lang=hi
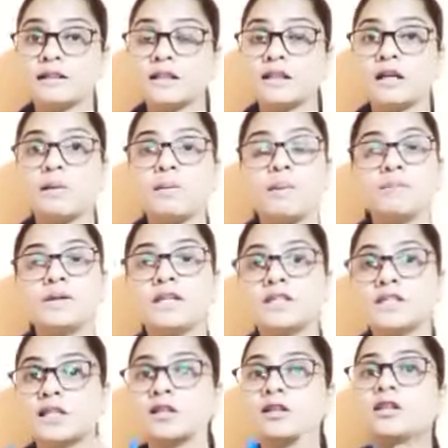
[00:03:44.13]
था तब हमने
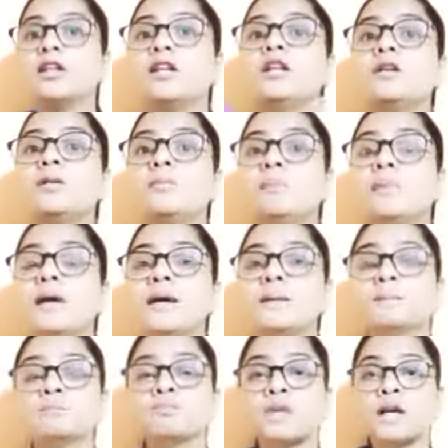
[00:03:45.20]
इसे तीन भी
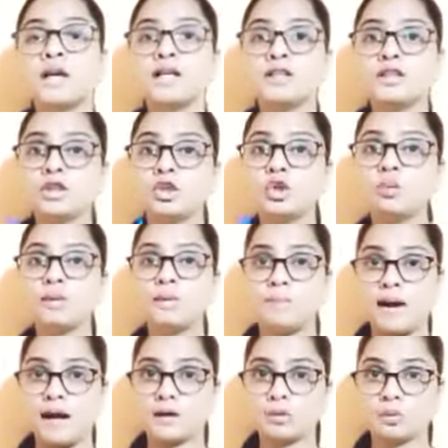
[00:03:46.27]
इन तीनों भी
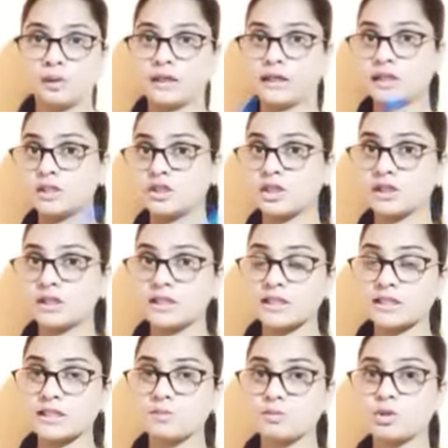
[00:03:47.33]
पार्ट को यानी कि जनरल
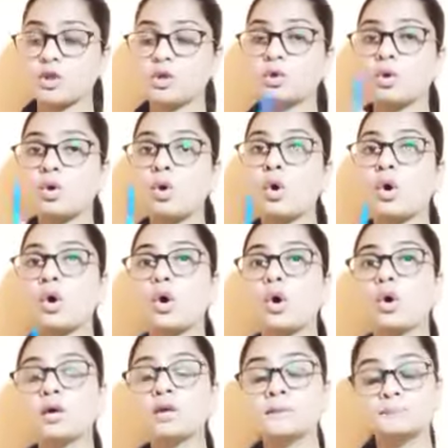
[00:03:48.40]
एक्सेप्शन को
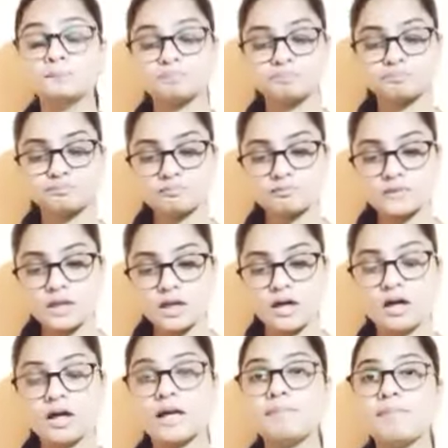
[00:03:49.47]
और
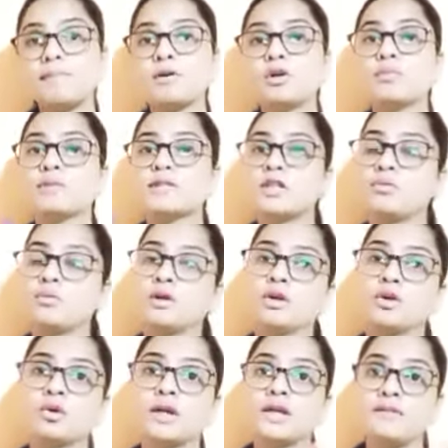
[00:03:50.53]
कल्पेबल होमिसाइड
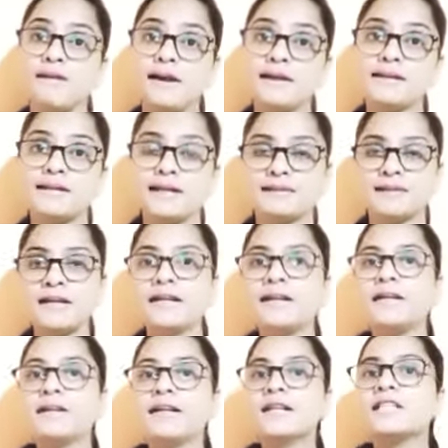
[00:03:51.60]
मर्डर को डिवाइड किया था
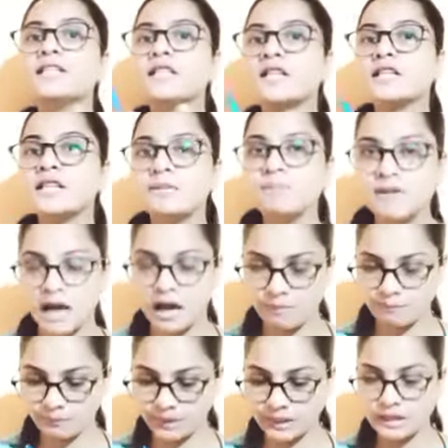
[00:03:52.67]
इंटेंशन के
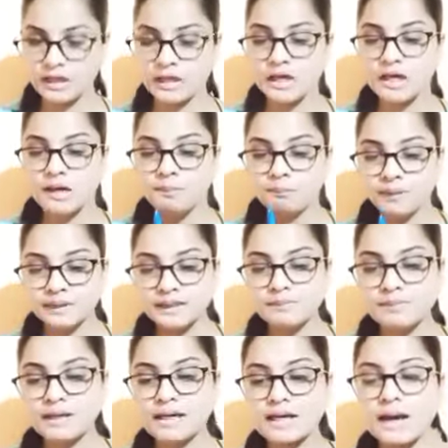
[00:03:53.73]
बिहाफ पे
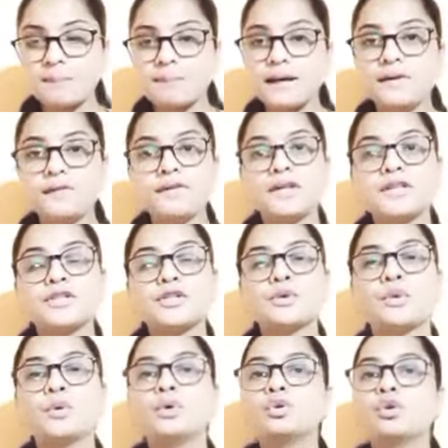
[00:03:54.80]
मतलब अगर आपका
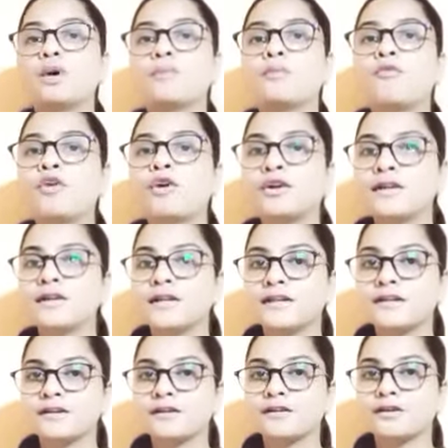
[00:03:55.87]
इंटेंशन हो तो आप
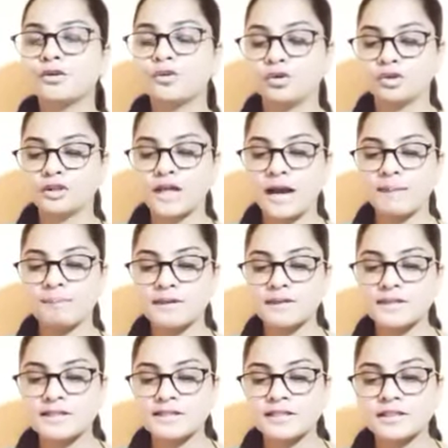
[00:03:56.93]
वॉलंटरी कर रहे हो और यहाँ
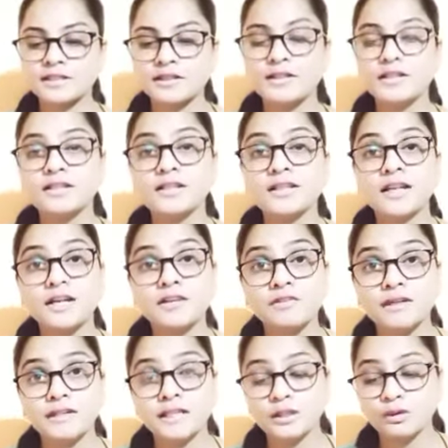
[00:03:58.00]
पे सेक्शन
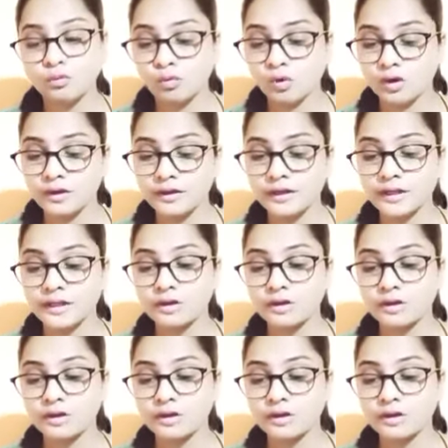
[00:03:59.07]
322 वॉलंटरी